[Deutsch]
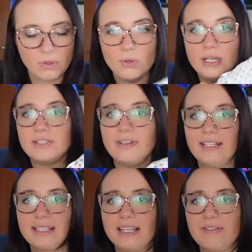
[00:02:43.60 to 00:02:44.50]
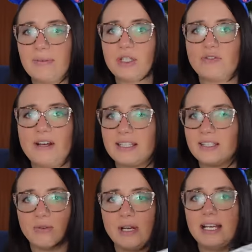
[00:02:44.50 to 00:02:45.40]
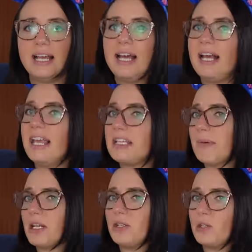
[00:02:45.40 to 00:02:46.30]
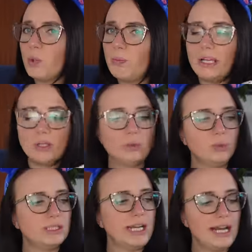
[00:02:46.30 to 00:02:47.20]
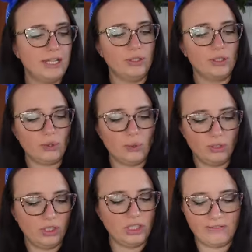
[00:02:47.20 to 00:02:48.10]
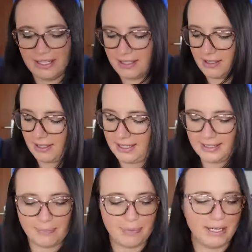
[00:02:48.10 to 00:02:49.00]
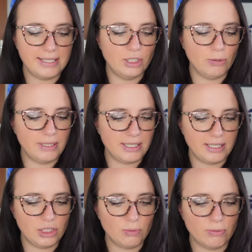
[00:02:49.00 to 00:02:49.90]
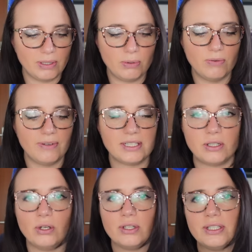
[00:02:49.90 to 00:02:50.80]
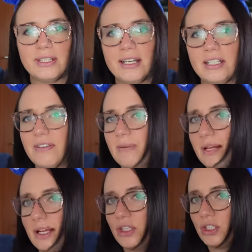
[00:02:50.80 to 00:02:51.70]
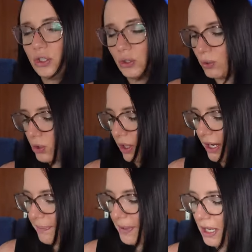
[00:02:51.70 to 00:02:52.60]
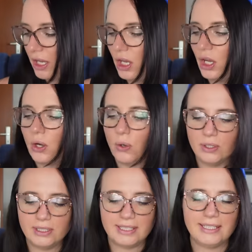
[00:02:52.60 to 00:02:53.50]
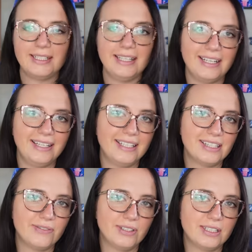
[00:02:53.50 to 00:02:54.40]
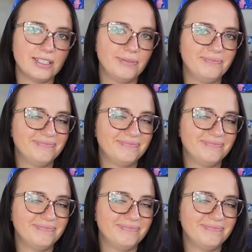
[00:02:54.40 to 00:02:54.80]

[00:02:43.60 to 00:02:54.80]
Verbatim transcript: Und deswegen das einmal mit schwarzen Ohren ist man super gut angezogen. Ich weiß, hier ist der Preis nicht mehr dran. Ich muss mal gucken, was es gekostet hat. Es war aber gar nicht so teuer. Und ja, jetzt wird...